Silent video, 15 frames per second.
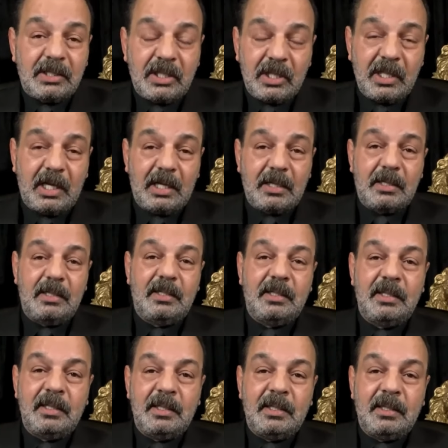انتظار
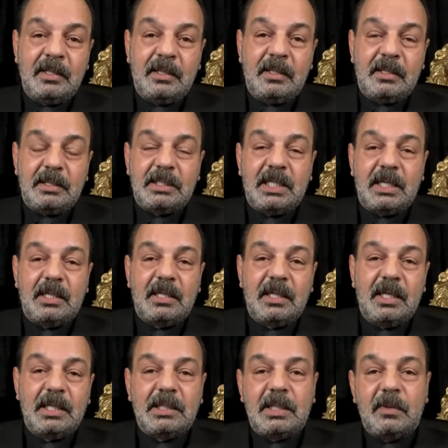زين
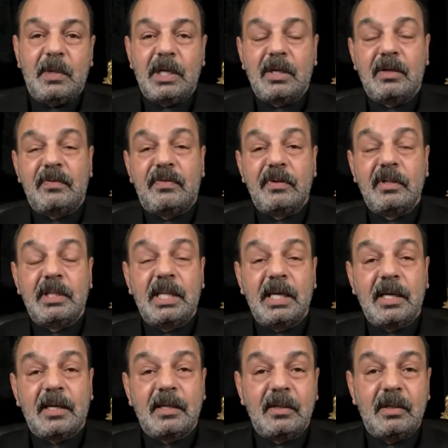انت وقف
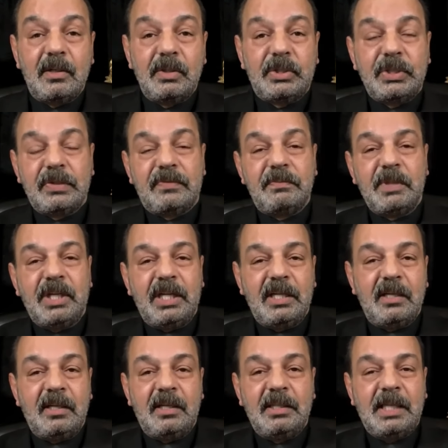ولدك وشوف
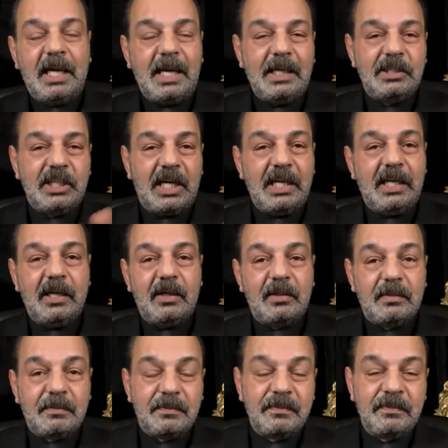من يدحج
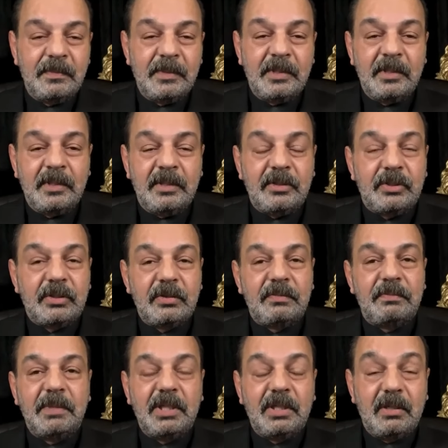عليهم
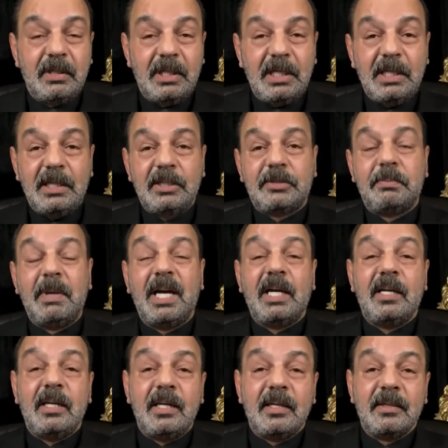شوف منو اللي
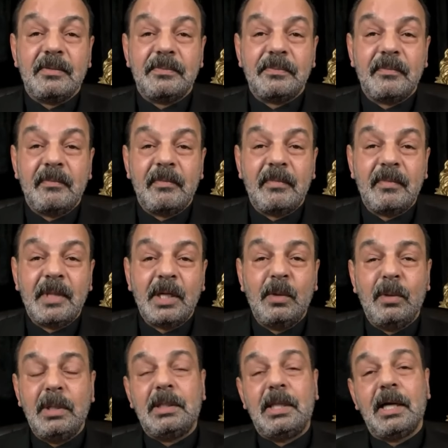يشبهني
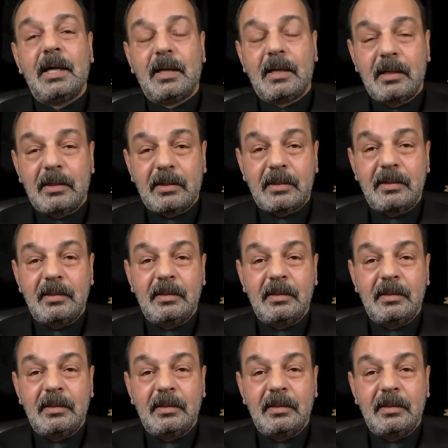وانت قرر